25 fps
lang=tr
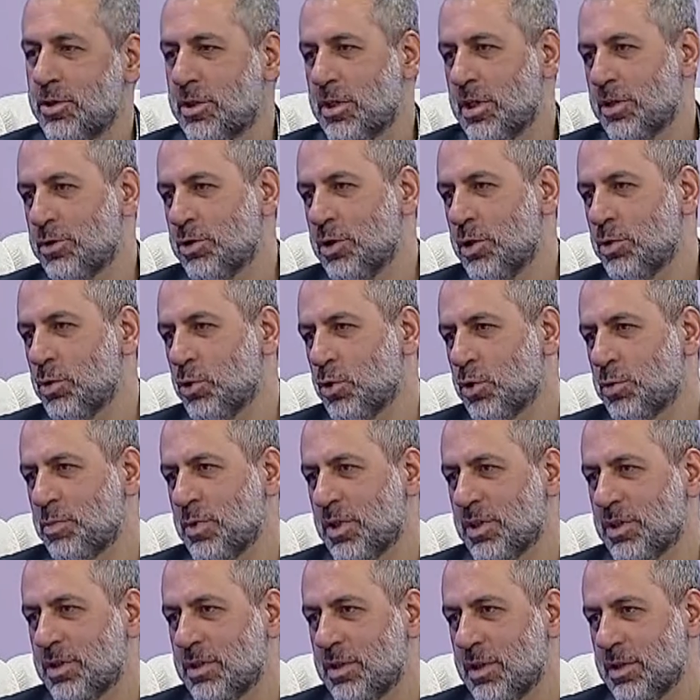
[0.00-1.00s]
karşıya görüşmek
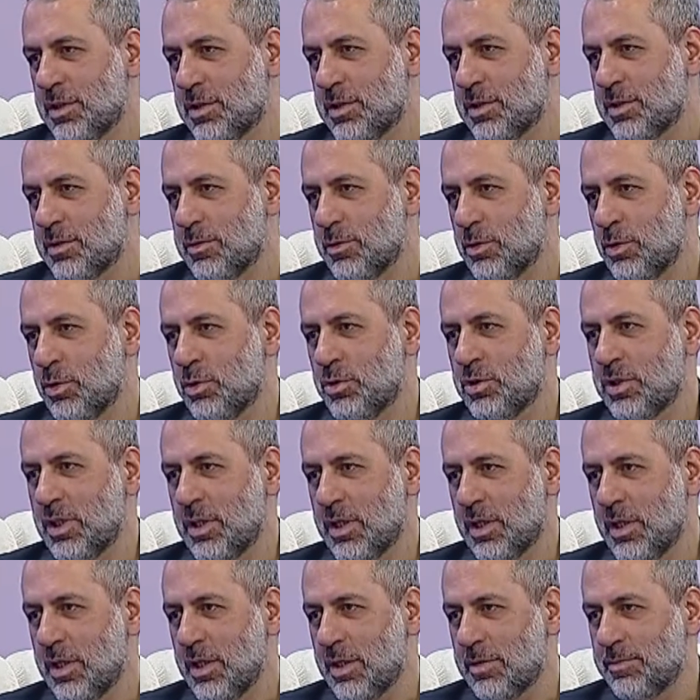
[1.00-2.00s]
isteriz
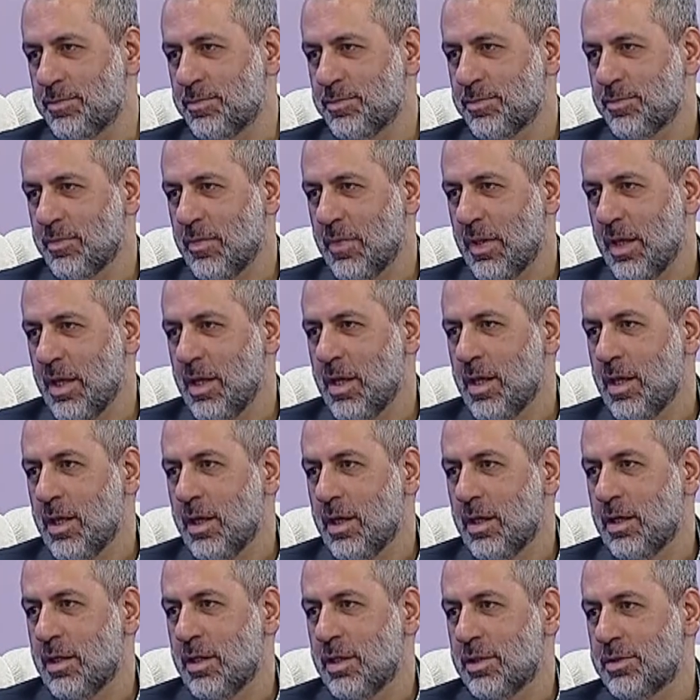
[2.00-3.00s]
öncelikle.
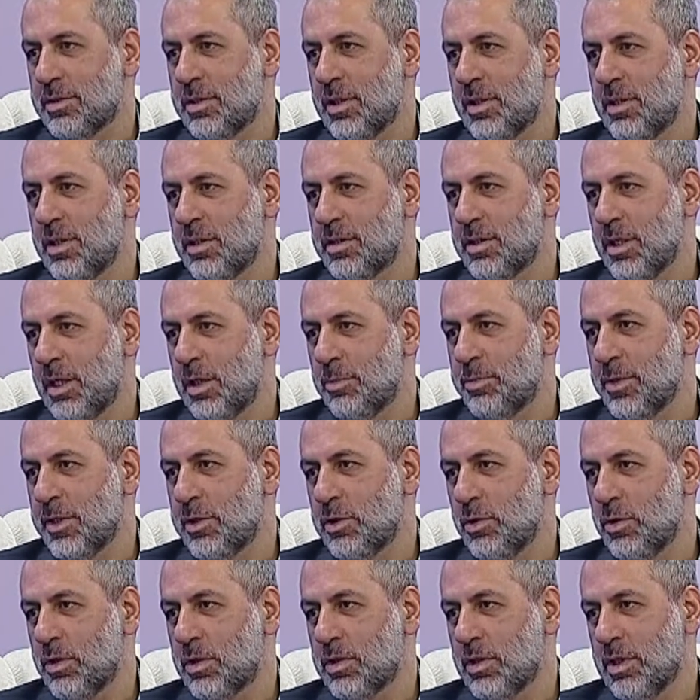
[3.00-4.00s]
Hasta ne Yüz talep yüze.
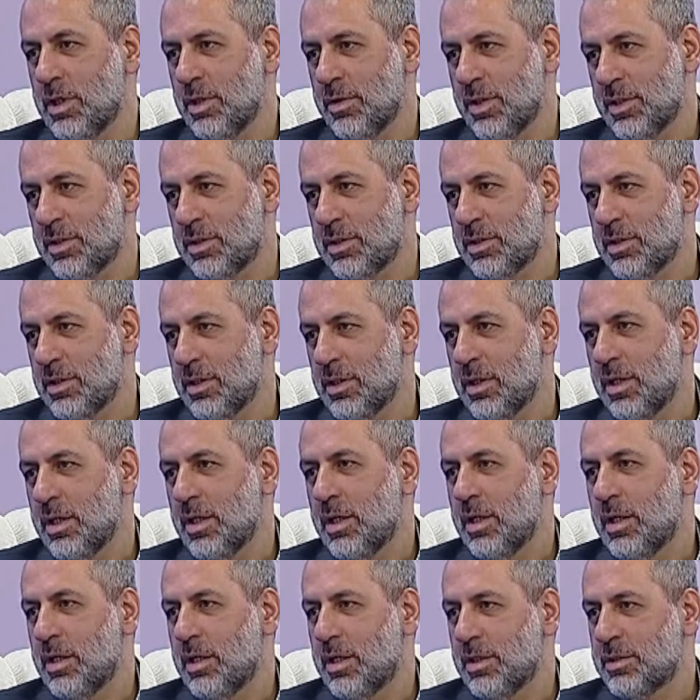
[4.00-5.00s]
ediyor? Evet. evet.
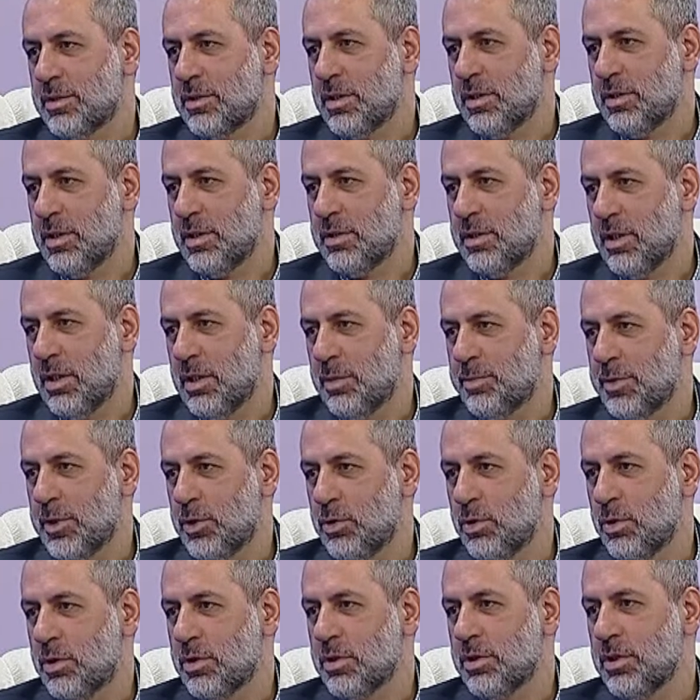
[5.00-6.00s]
Hasta ne talep
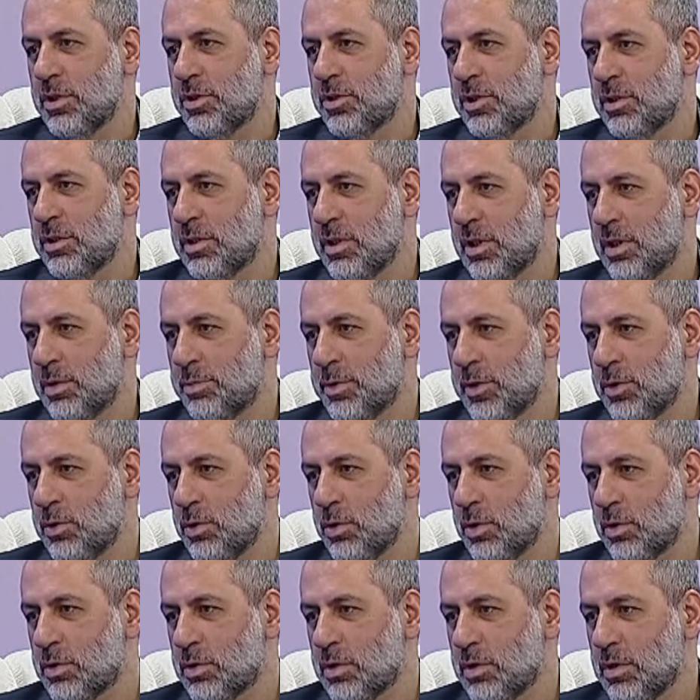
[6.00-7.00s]
ediyor? Niçin talep
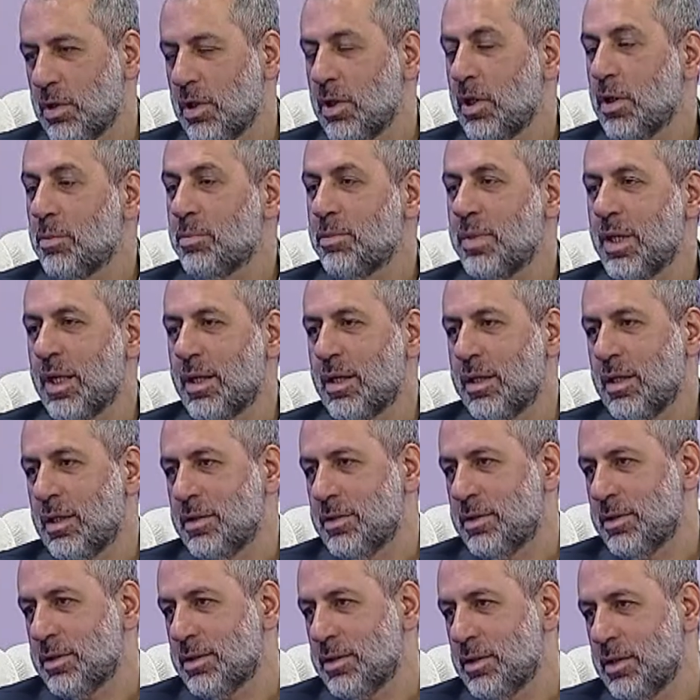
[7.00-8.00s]
ediyor?
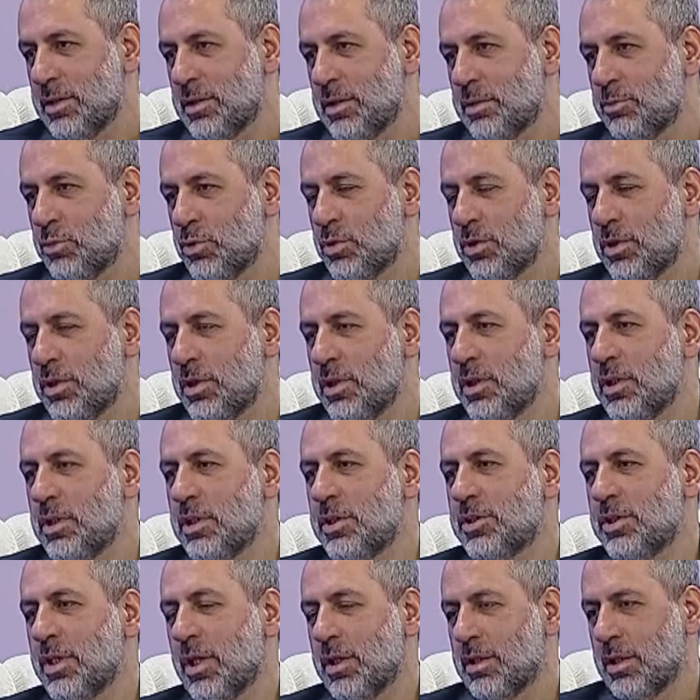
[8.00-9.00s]
Beklentisi nedir? Bunu
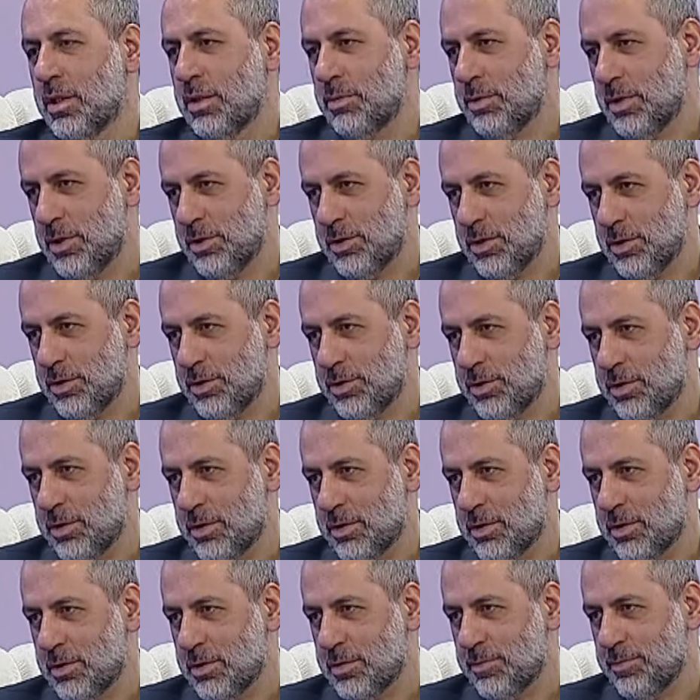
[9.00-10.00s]
iyice anlamaya
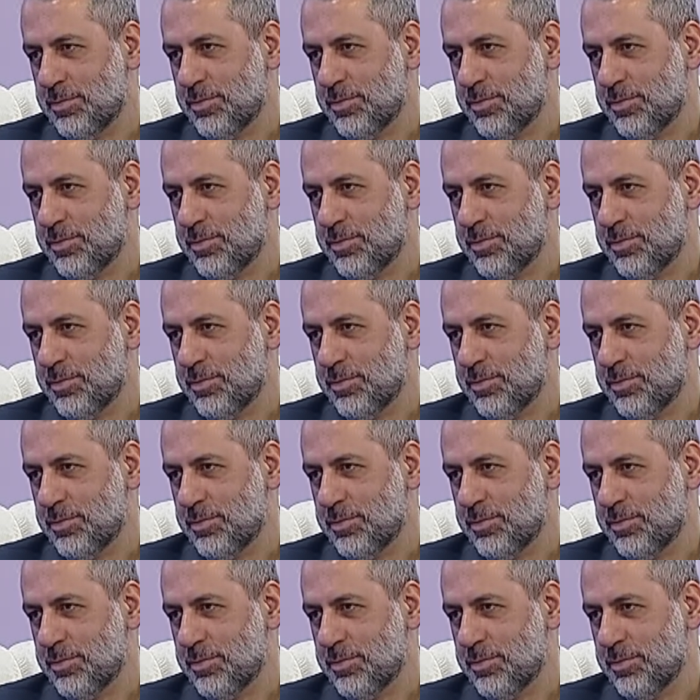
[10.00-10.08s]
çalışırız.